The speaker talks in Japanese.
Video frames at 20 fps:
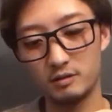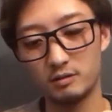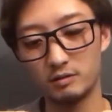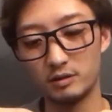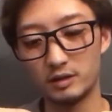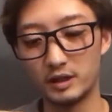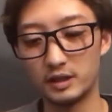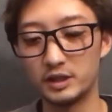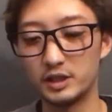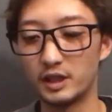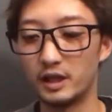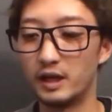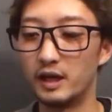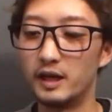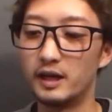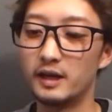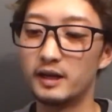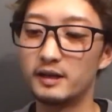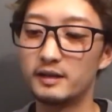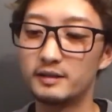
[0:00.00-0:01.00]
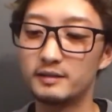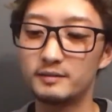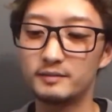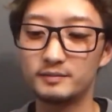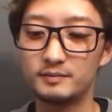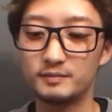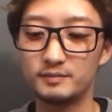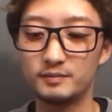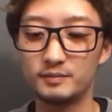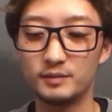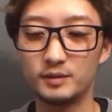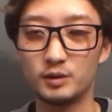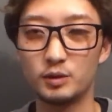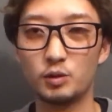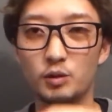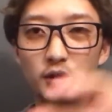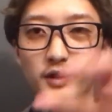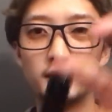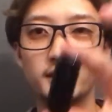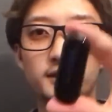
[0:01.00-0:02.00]
こんな感じやな
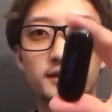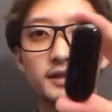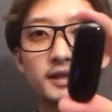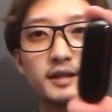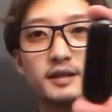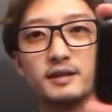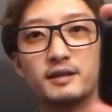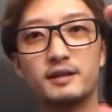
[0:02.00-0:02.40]
これですね